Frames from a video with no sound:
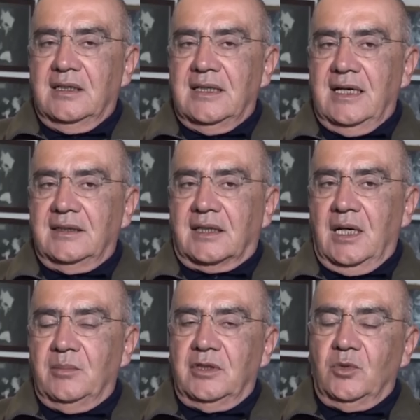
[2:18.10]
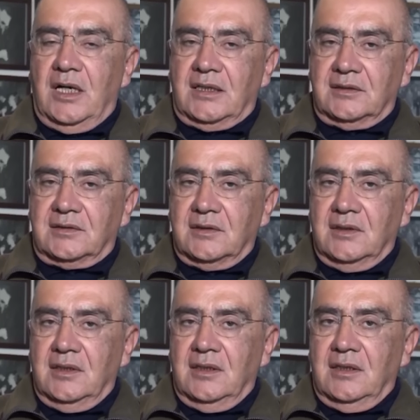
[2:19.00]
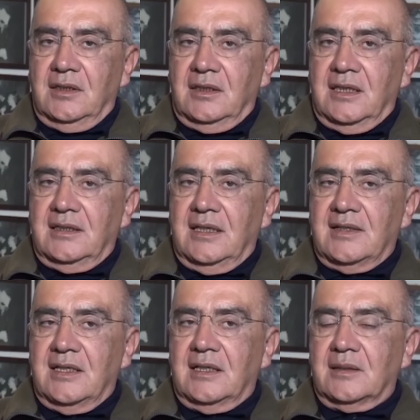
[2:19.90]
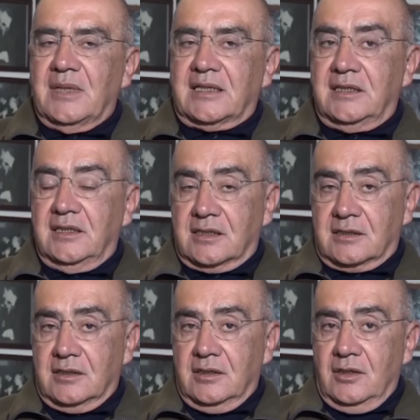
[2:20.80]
يعني قبل الوقت يعني هذا بكير